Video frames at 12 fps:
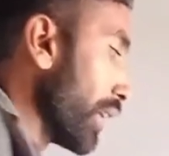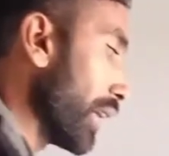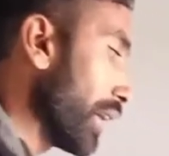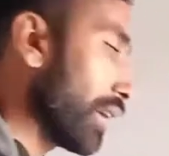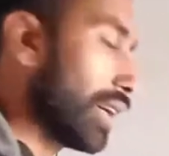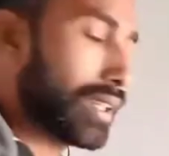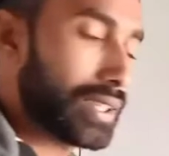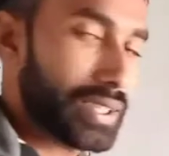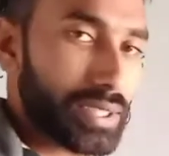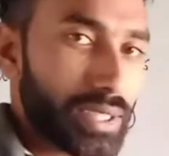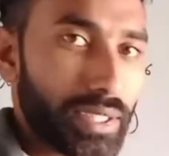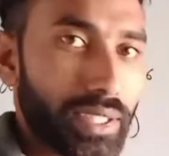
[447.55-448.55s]
एक घात दिख
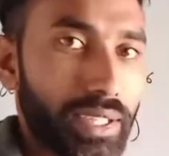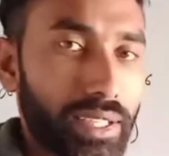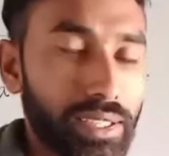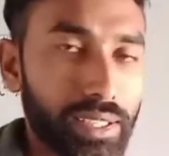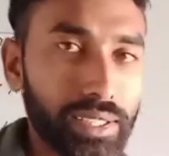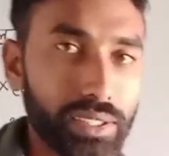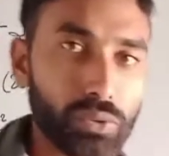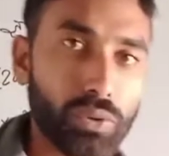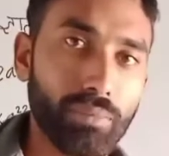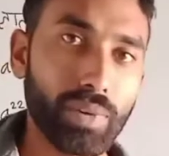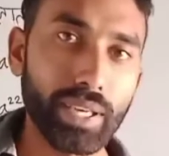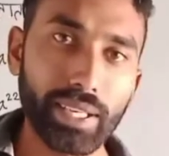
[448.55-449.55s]
नहीं रही है लेकिन इसको
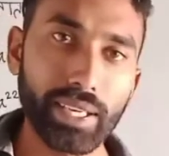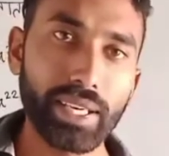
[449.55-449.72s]
हम ये